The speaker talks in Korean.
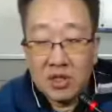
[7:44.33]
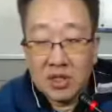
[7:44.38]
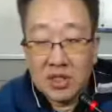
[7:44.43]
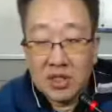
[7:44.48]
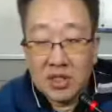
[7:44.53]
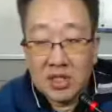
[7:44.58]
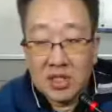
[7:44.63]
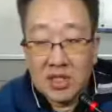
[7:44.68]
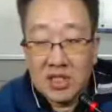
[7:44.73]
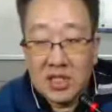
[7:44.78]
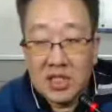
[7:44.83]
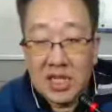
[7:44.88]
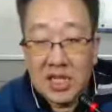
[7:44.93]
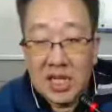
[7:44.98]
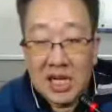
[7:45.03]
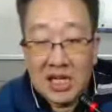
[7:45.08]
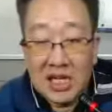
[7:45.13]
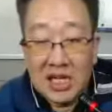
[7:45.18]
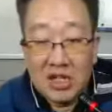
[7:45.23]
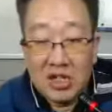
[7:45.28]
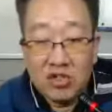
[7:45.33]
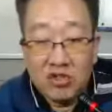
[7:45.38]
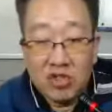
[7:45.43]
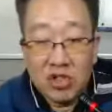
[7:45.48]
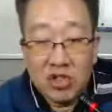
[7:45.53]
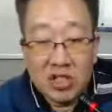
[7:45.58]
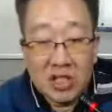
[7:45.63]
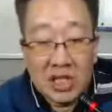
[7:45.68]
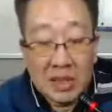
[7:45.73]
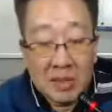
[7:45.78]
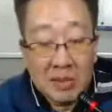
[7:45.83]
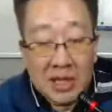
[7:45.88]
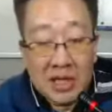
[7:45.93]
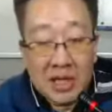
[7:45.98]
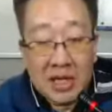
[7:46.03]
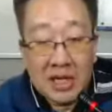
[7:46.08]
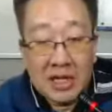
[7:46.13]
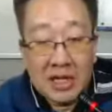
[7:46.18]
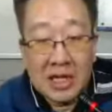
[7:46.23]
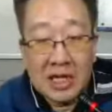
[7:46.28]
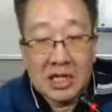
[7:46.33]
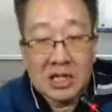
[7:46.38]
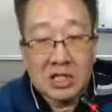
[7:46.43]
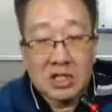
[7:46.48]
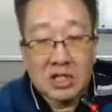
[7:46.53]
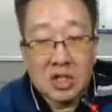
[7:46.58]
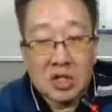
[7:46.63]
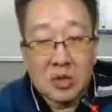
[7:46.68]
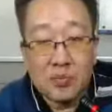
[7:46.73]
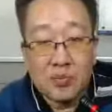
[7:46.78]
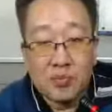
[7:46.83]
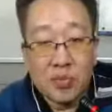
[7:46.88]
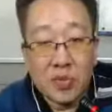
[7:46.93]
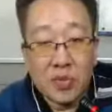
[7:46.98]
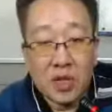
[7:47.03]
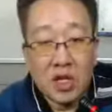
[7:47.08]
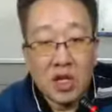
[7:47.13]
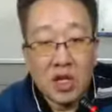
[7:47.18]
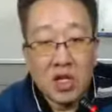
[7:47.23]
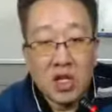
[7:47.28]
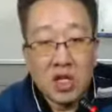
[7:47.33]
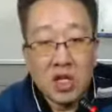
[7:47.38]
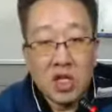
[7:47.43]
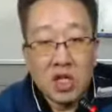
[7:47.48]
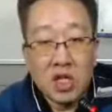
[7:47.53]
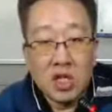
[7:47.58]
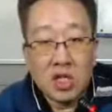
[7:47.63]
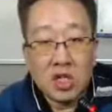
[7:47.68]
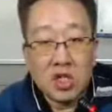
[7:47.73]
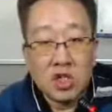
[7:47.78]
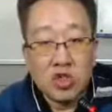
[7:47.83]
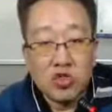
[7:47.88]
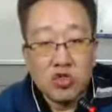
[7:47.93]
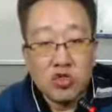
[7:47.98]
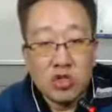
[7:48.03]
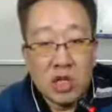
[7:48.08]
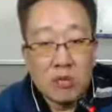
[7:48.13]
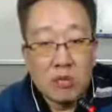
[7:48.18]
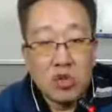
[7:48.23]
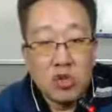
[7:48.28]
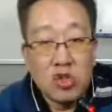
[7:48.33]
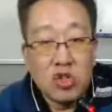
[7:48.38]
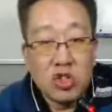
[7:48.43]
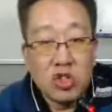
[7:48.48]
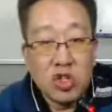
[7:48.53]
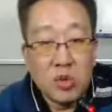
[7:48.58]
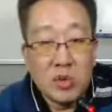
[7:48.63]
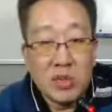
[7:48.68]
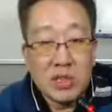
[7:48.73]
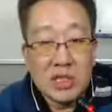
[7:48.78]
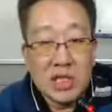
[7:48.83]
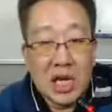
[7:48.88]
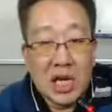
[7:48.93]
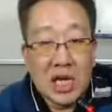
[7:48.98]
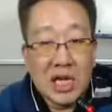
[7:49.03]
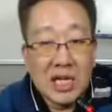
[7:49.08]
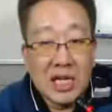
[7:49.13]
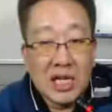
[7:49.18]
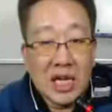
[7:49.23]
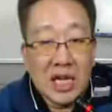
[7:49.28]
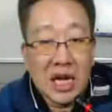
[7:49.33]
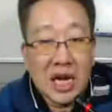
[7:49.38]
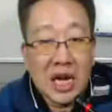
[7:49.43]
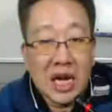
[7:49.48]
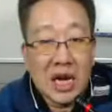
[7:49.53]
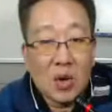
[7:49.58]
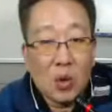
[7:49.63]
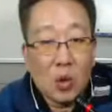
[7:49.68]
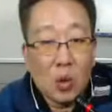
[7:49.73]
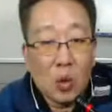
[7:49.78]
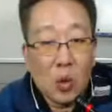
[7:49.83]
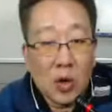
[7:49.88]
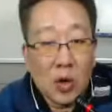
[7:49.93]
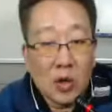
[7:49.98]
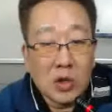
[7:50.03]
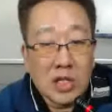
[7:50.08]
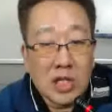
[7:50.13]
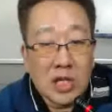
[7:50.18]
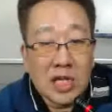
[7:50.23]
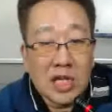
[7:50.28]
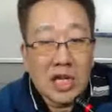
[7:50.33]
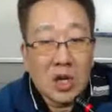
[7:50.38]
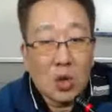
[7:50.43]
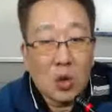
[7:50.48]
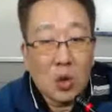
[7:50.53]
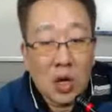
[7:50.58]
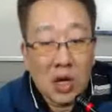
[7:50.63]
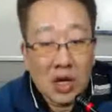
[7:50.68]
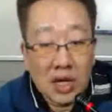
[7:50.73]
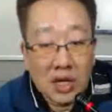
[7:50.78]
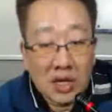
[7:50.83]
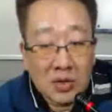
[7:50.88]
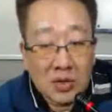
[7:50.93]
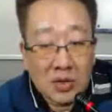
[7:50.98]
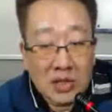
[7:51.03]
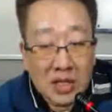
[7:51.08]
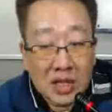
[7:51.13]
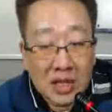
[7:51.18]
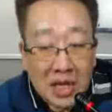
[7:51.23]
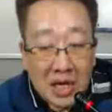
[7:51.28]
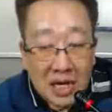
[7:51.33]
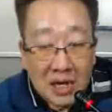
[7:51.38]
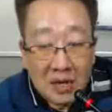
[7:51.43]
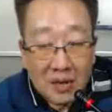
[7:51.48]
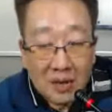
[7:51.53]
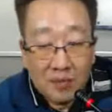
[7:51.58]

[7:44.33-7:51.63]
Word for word: 그래서 이 날이 중국에서는 대박이 난 날에서 그 중국의 물류기업인 차이나 차이나 오왕이라는 회사가